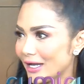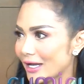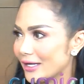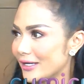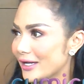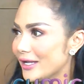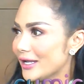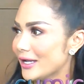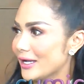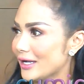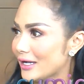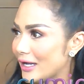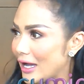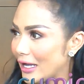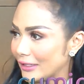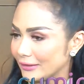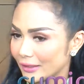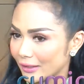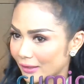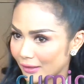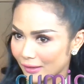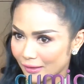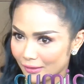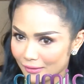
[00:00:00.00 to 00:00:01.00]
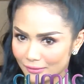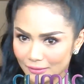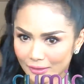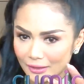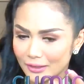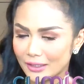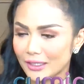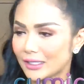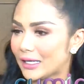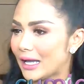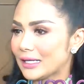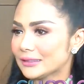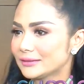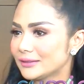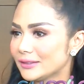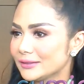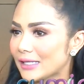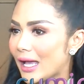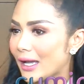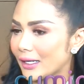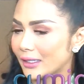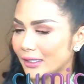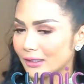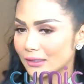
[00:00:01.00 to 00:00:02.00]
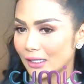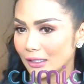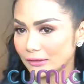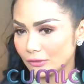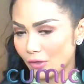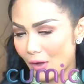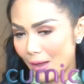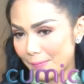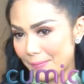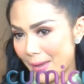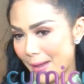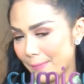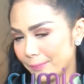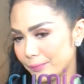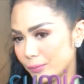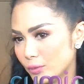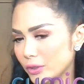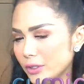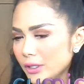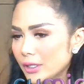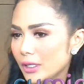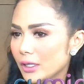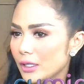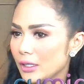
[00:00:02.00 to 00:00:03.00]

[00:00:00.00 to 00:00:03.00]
ada yang nggak terindikasi sakit atau apapun,